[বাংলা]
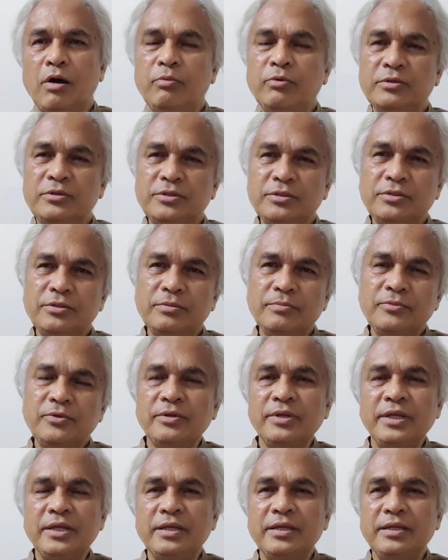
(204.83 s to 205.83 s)
অবচেতন
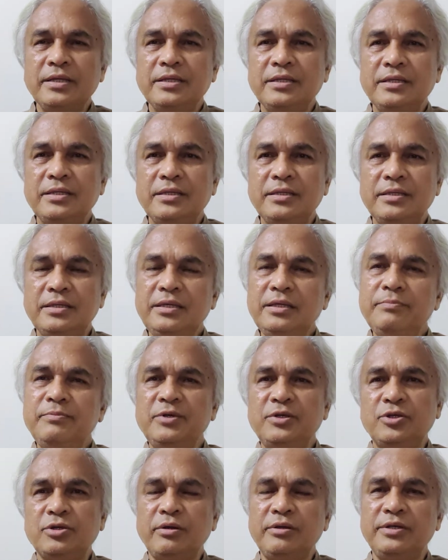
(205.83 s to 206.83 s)
মনে কি
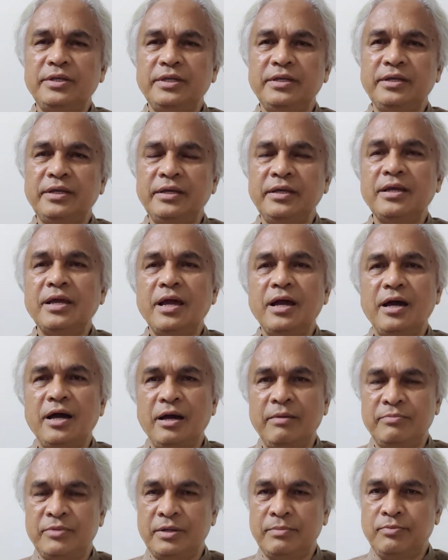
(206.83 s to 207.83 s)
বিষয়টিকে
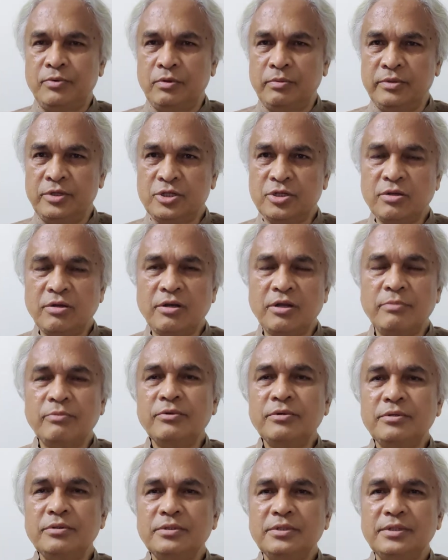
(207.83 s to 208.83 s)
আমরা প্রবেশ
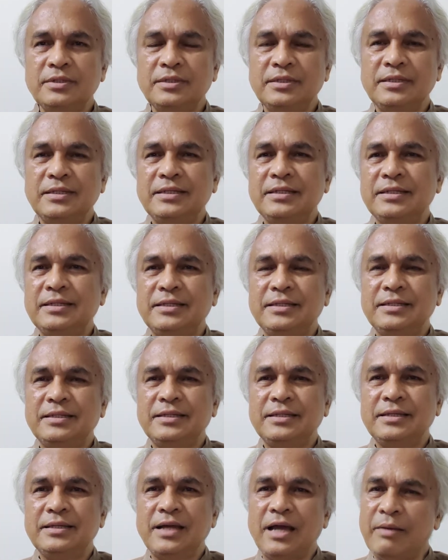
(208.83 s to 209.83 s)
করাবো
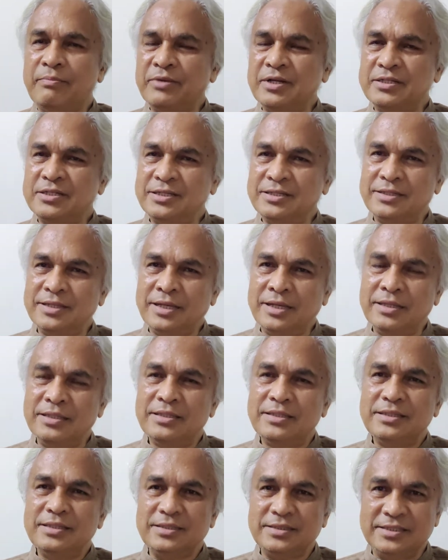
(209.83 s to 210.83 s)
আমরা সেটা
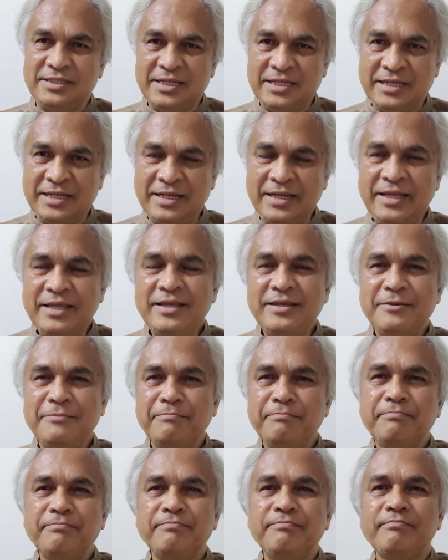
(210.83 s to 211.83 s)
জেনে নেই
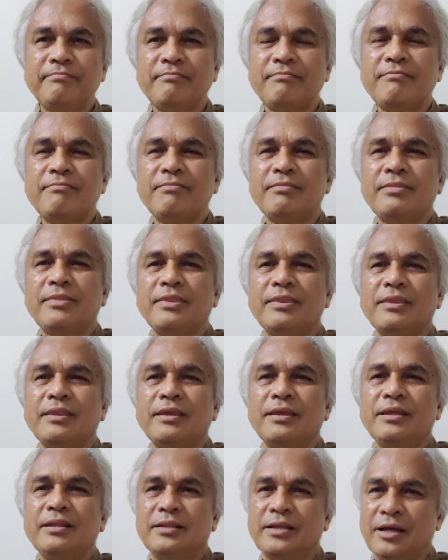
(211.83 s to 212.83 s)

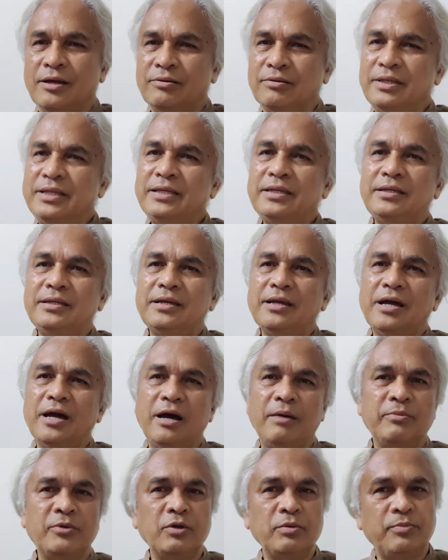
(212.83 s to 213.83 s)
তাহলে
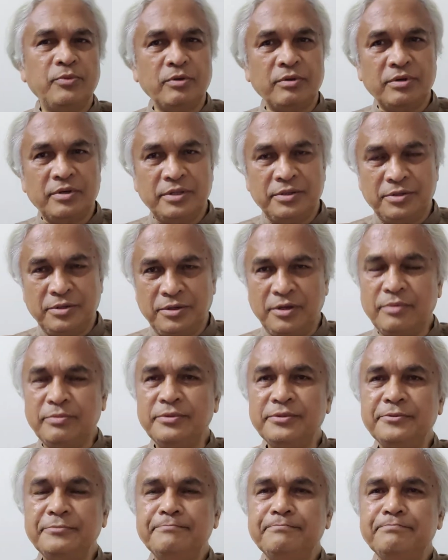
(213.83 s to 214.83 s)
আমরা উপকৃত হব